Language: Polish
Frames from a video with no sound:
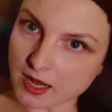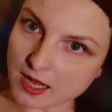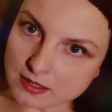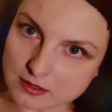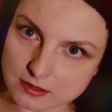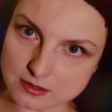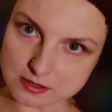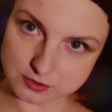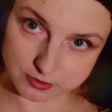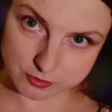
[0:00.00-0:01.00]
ani z
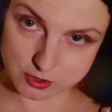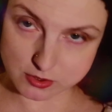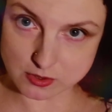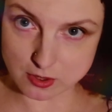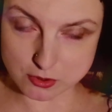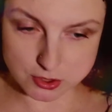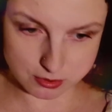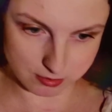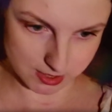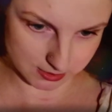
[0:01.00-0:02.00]

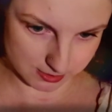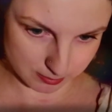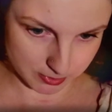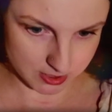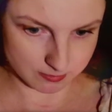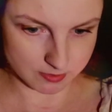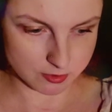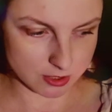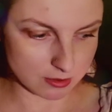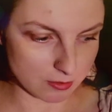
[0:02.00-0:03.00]
dziewczynskością, ani z byciem
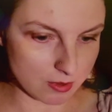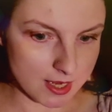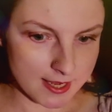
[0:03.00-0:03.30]
dziewczyną,